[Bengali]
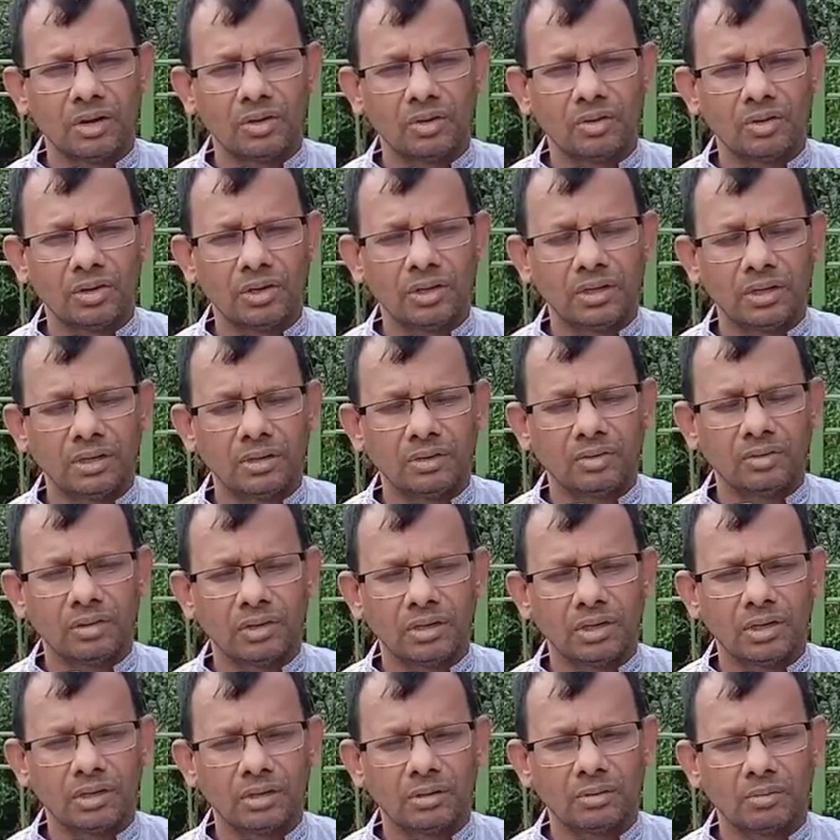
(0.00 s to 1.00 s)
বন্ধু
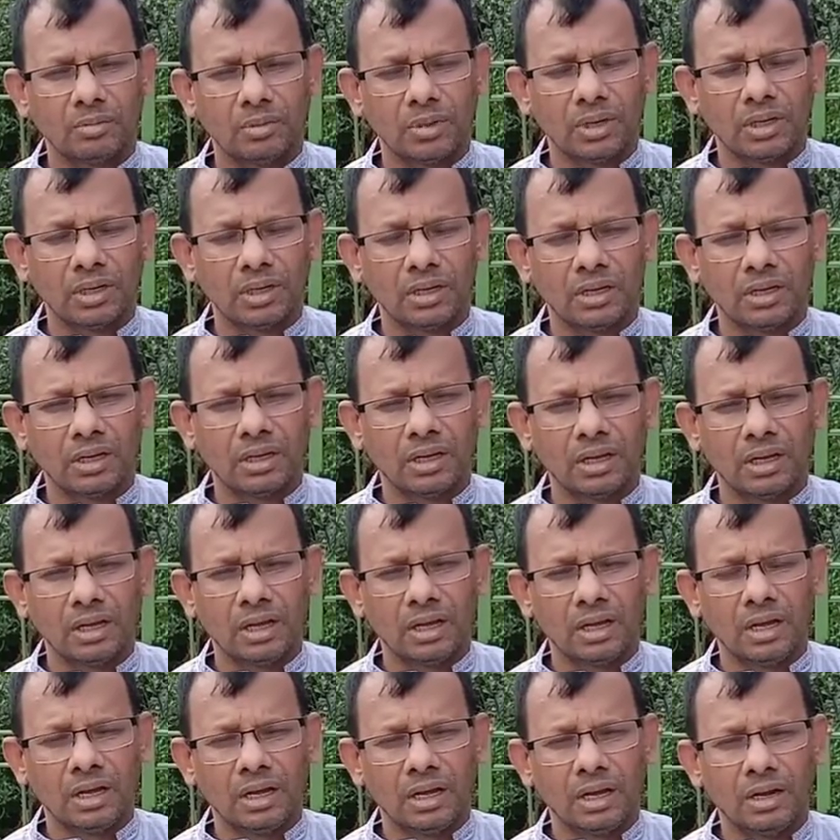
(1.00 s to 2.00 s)
ছাড়া হয় না গলার
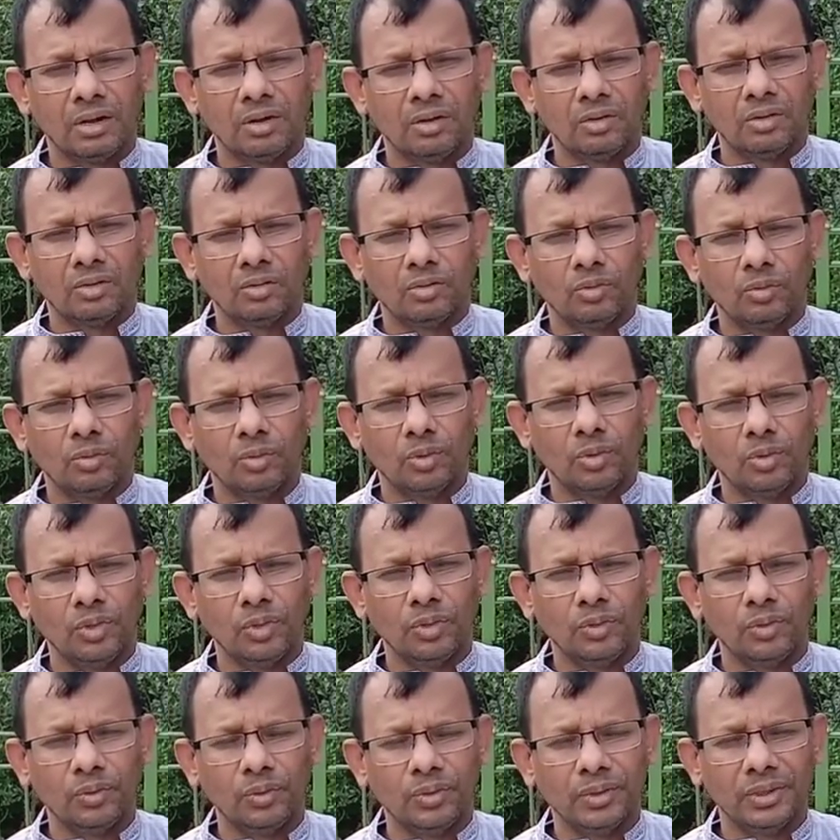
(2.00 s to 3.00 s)
মালা
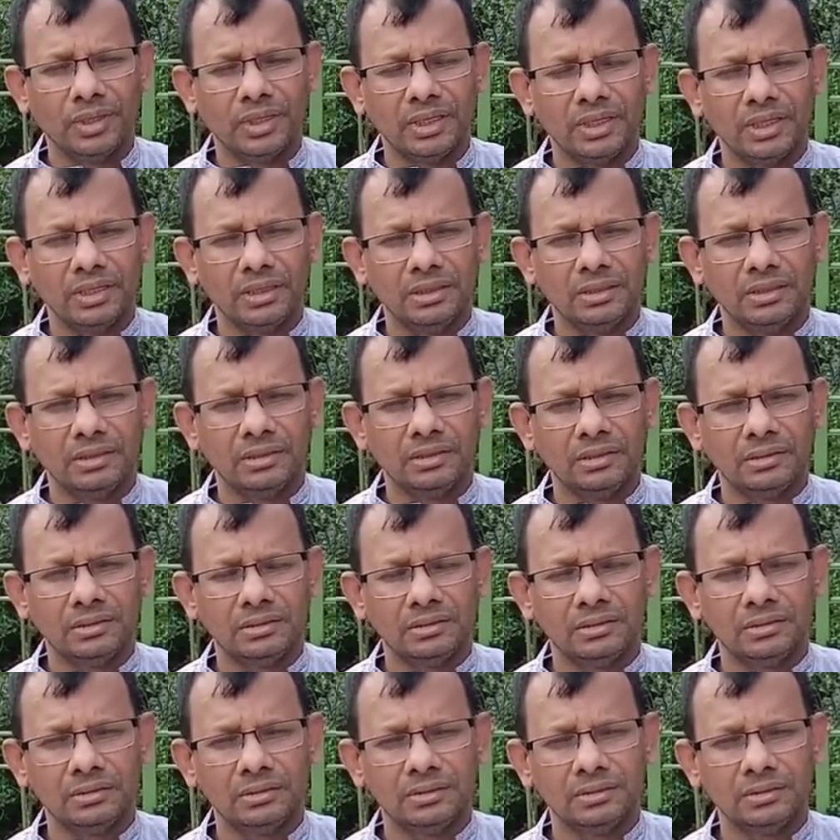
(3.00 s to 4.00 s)
ও বন্ধু রে
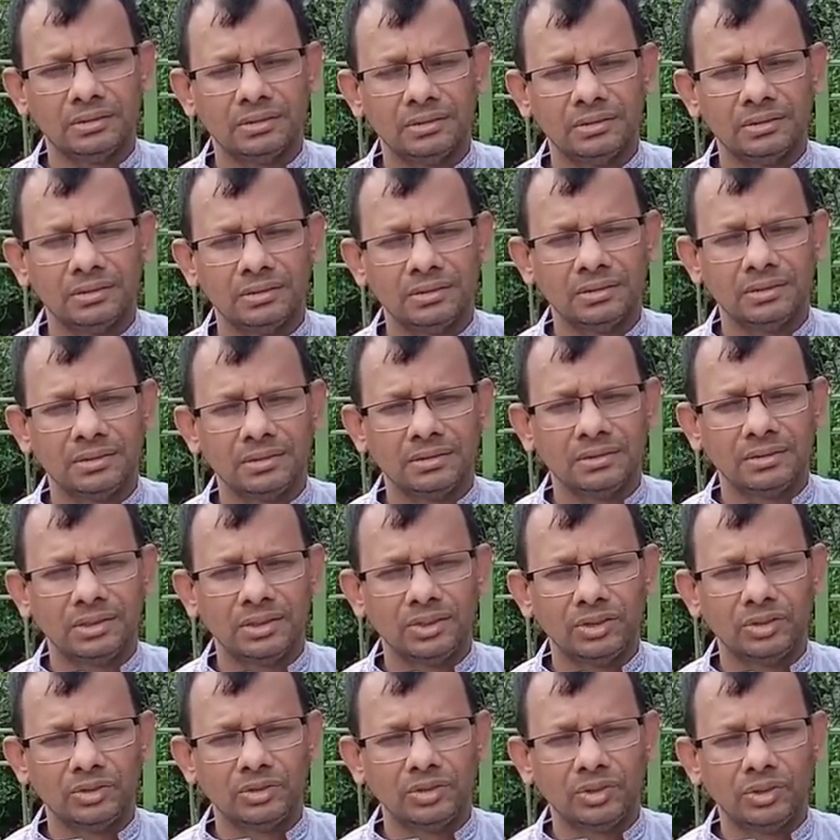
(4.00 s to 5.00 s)

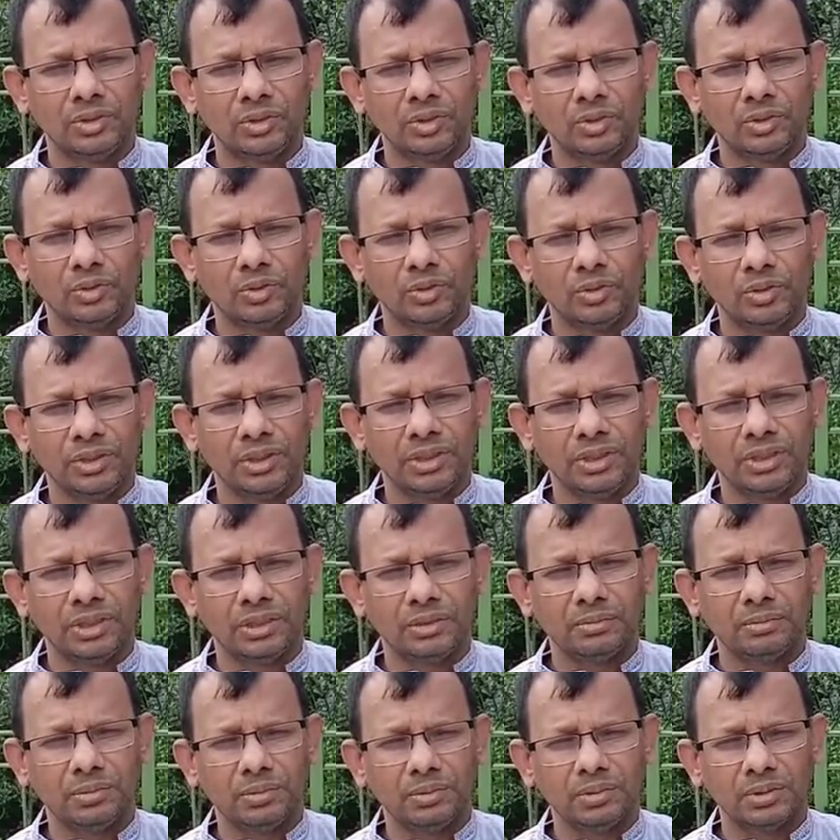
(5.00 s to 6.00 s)
তুমি
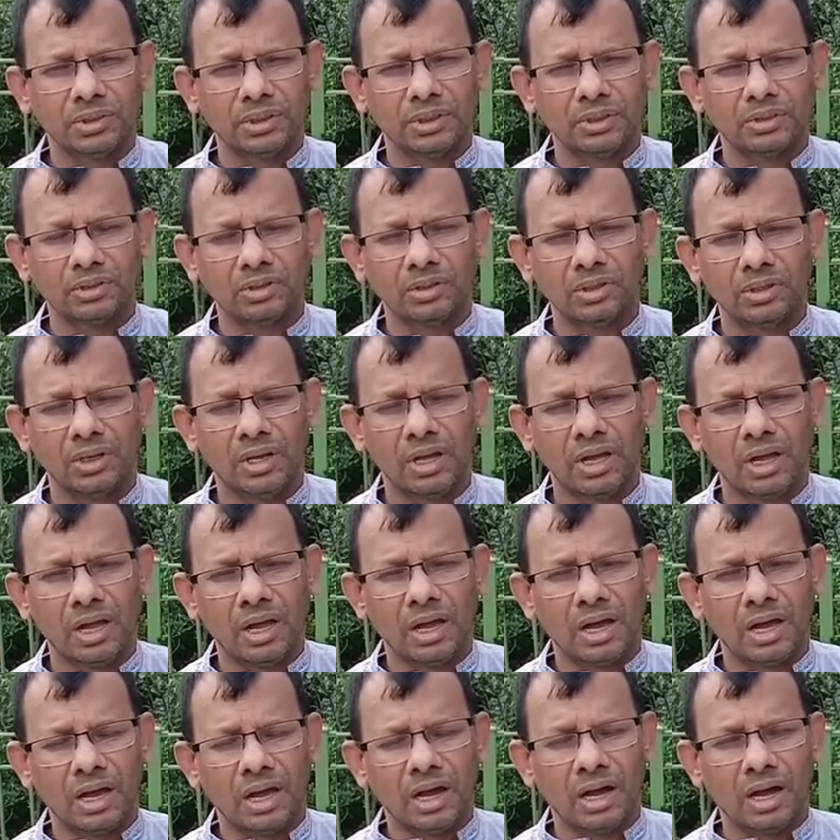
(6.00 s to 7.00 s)
যদি হইতে
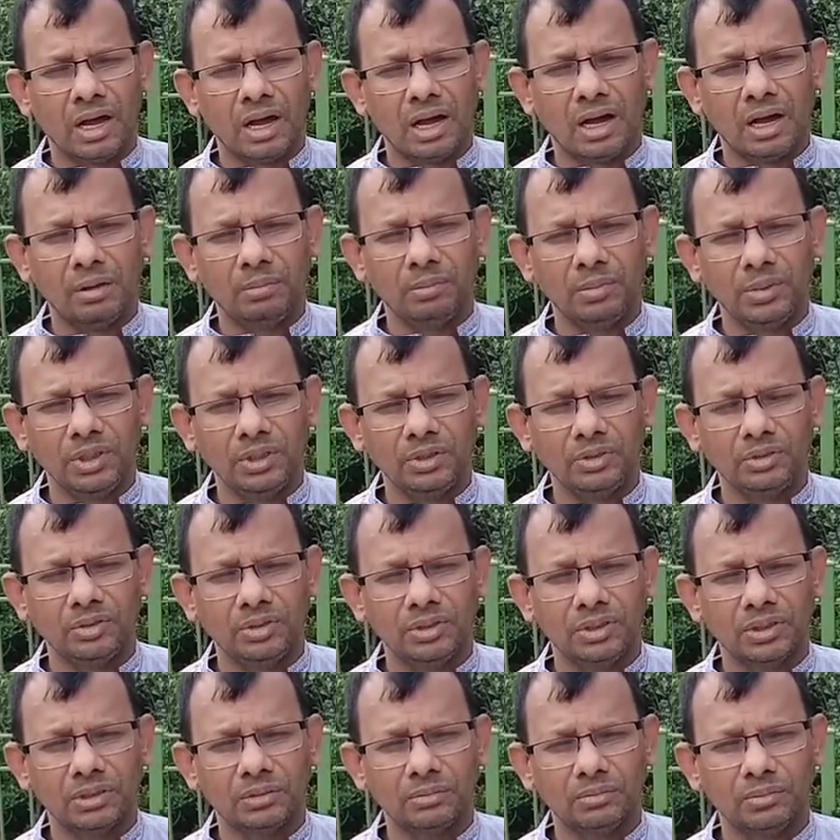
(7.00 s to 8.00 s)
সাগর
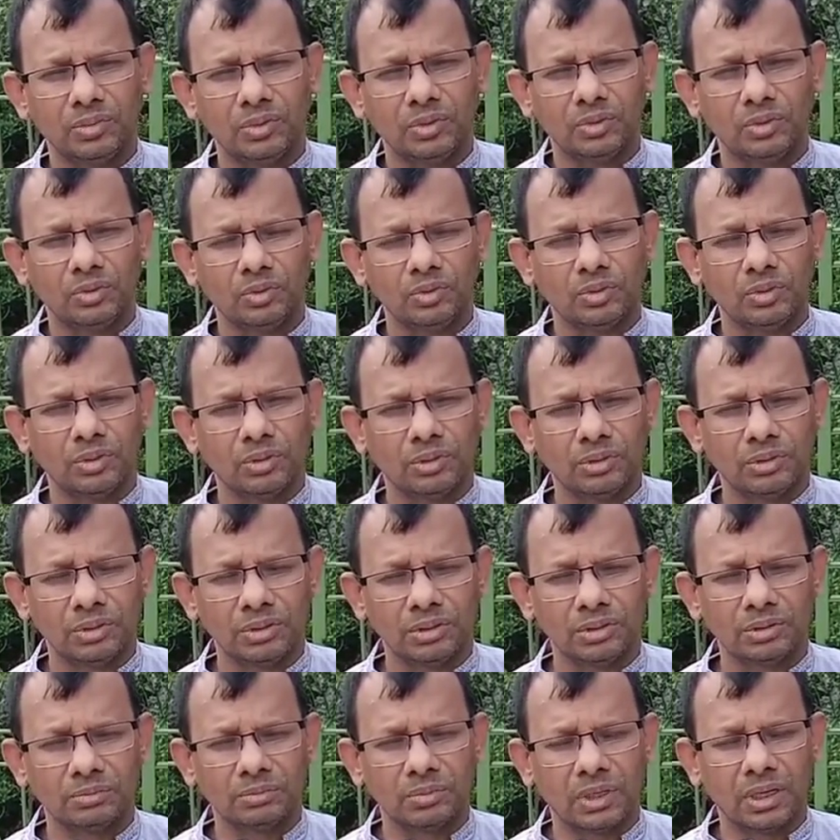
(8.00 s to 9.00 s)
আমি
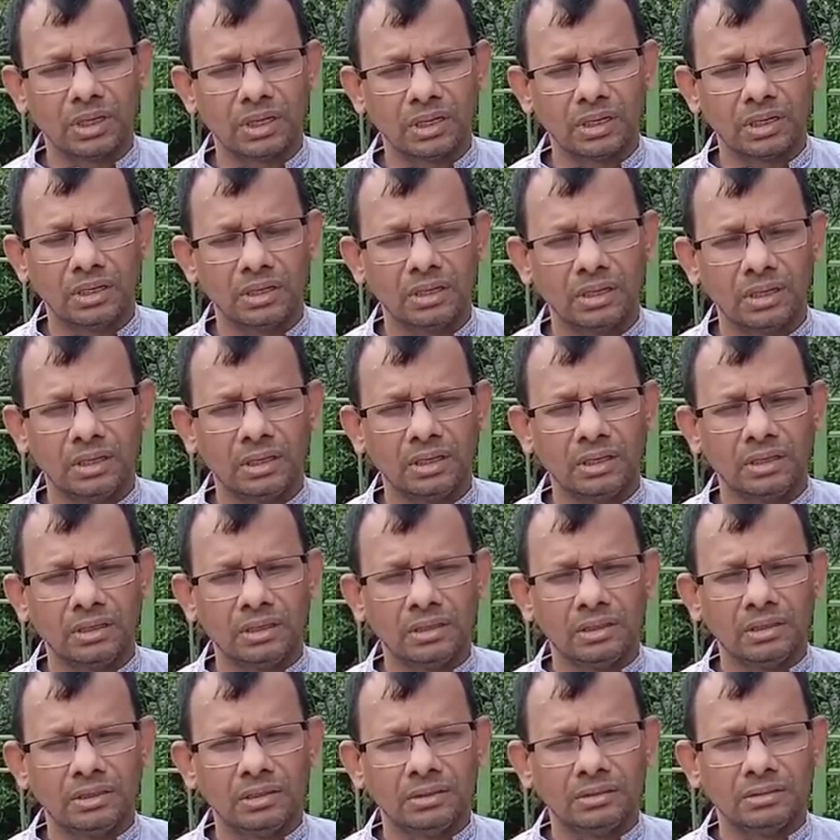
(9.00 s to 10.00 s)
হইতাম সাগরের
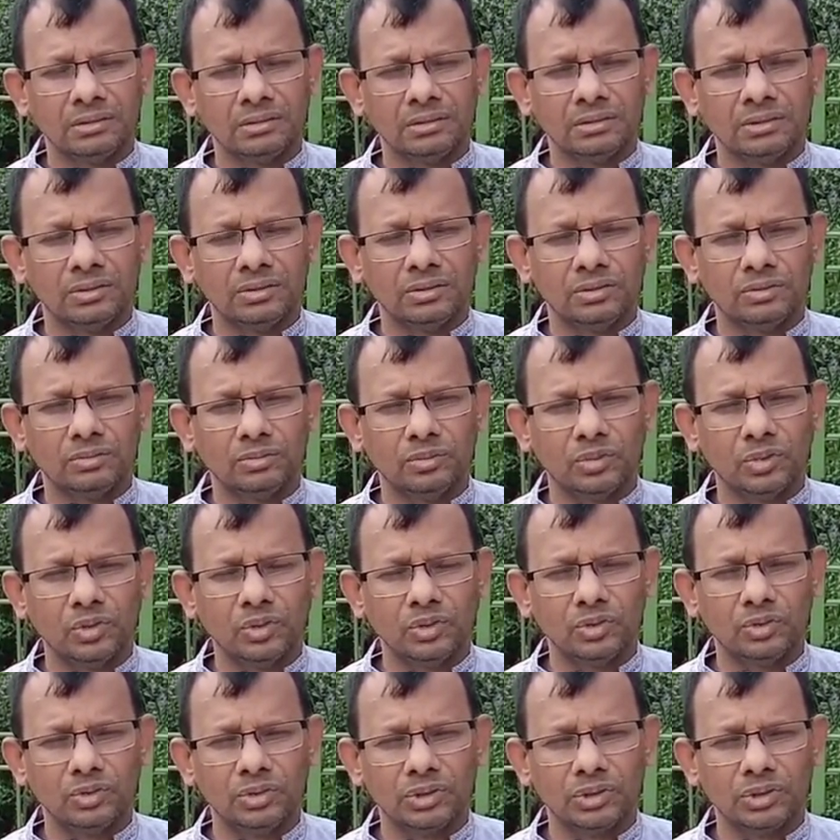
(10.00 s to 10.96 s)
উত্তাল ঢেউ